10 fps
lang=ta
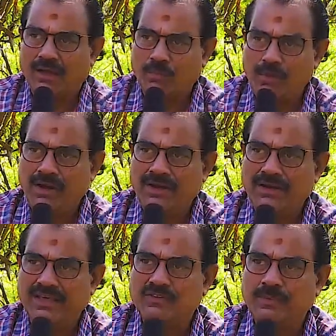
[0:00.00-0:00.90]
ரொம்ப
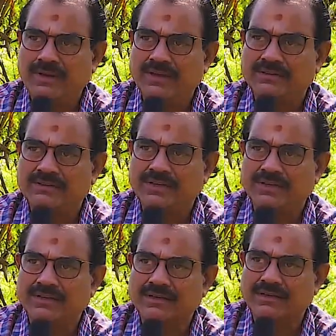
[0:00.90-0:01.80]
நல்ல எக்ஸ்பீரியன்ஸு
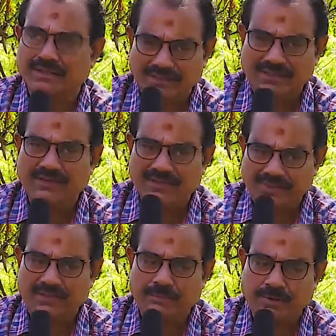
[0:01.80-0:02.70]
இங்கே
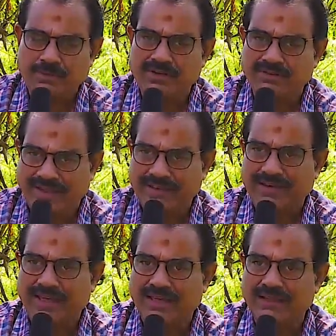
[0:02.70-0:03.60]
வந்த பிரிவீடு
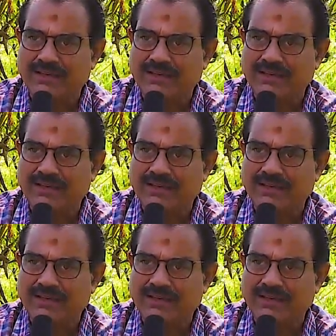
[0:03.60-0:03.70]
வேலியில்